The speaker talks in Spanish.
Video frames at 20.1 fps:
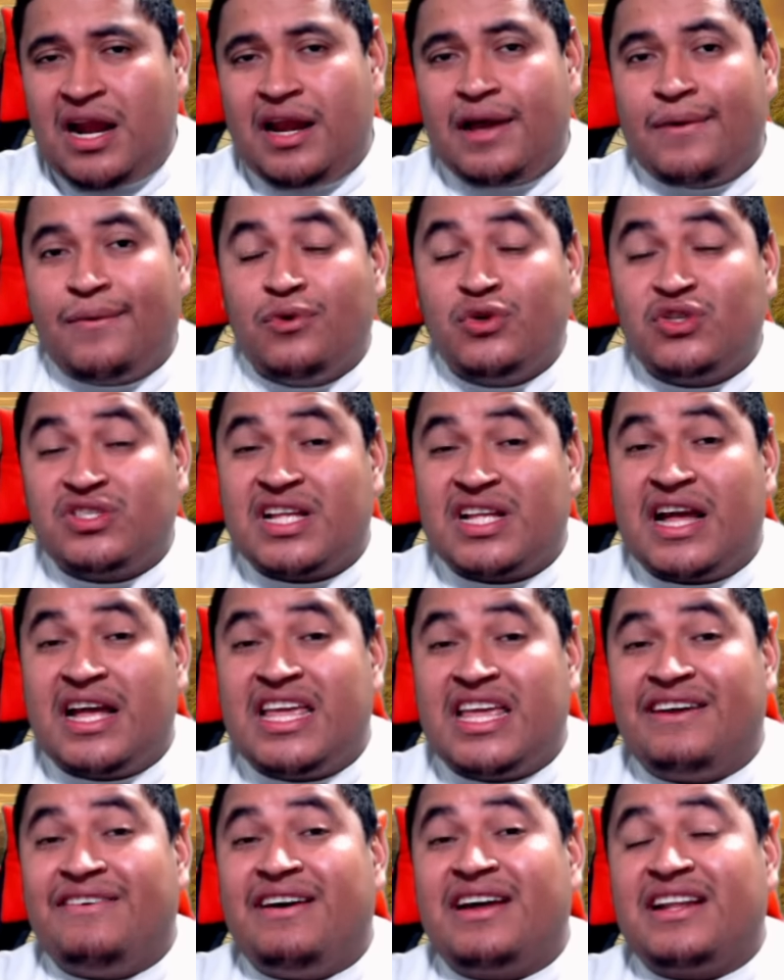le gusta
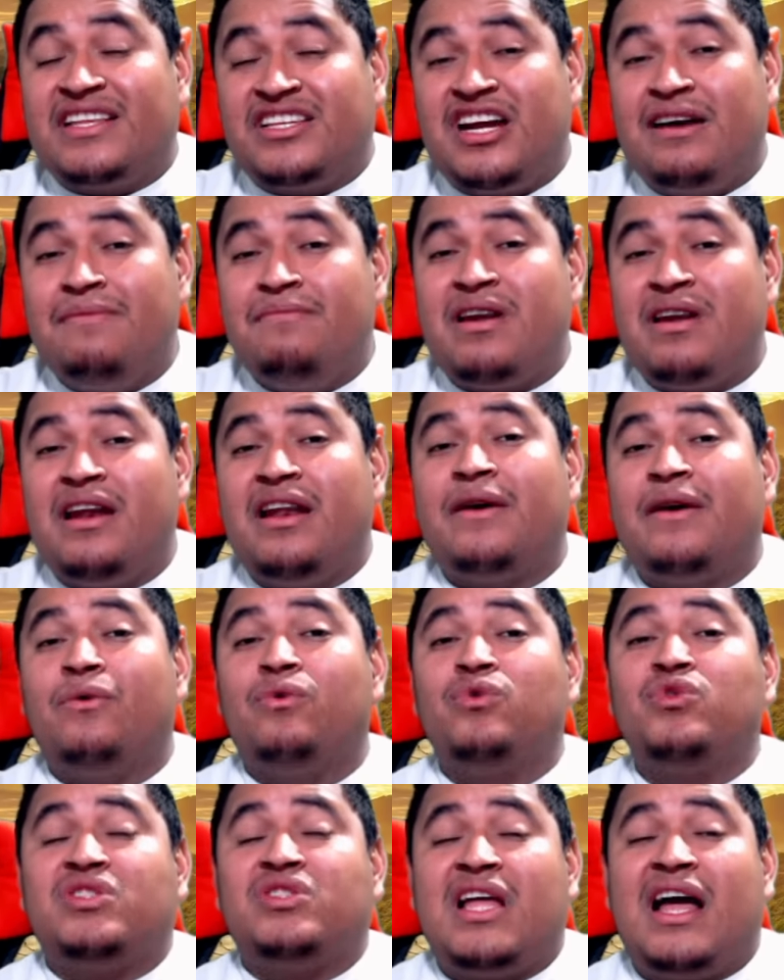llevar chambres, le
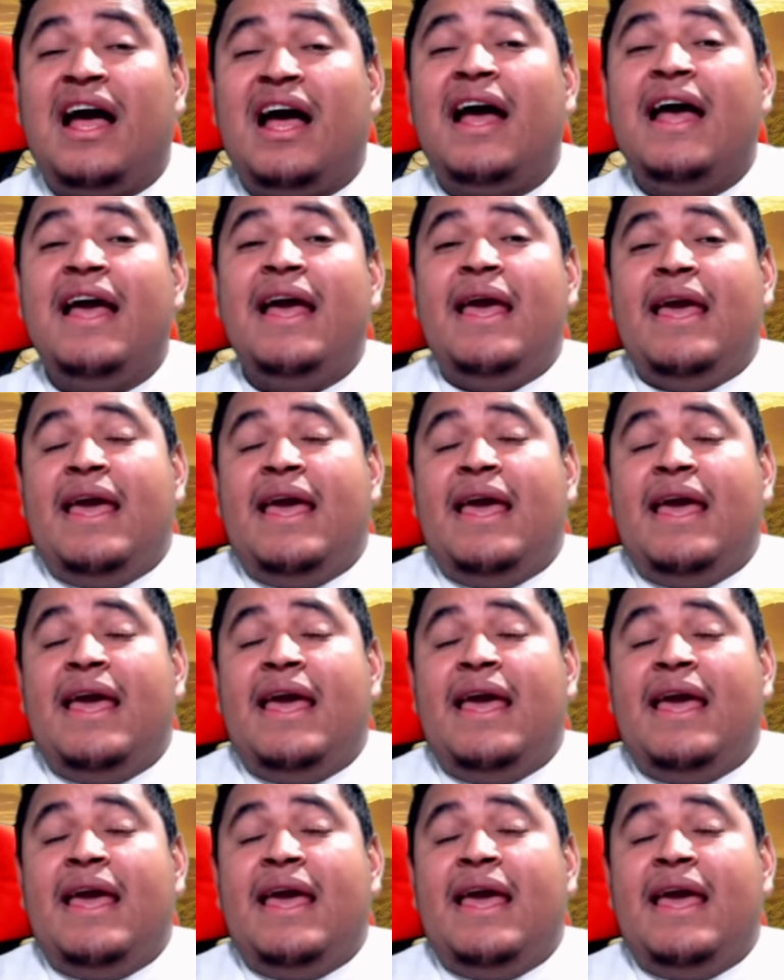gusta